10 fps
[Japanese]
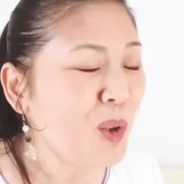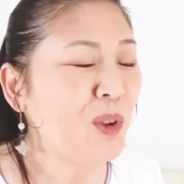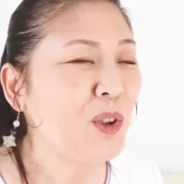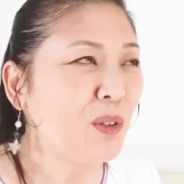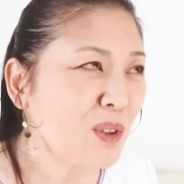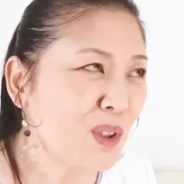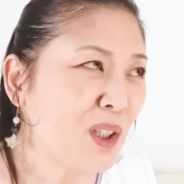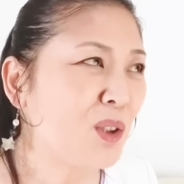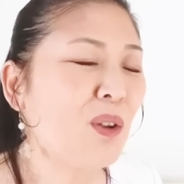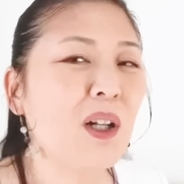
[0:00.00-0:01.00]
もういろん
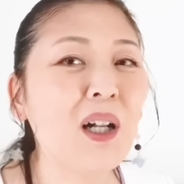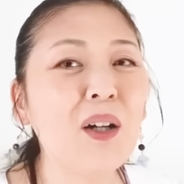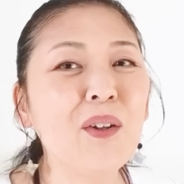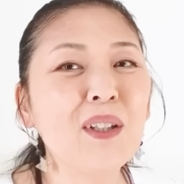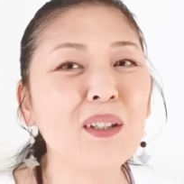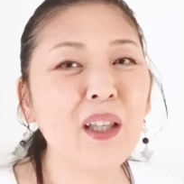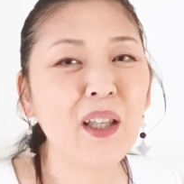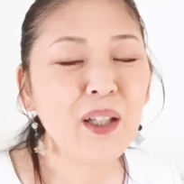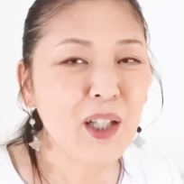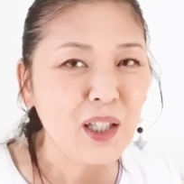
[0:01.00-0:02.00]
な人が関わっ
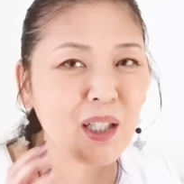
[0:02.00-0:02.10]
て、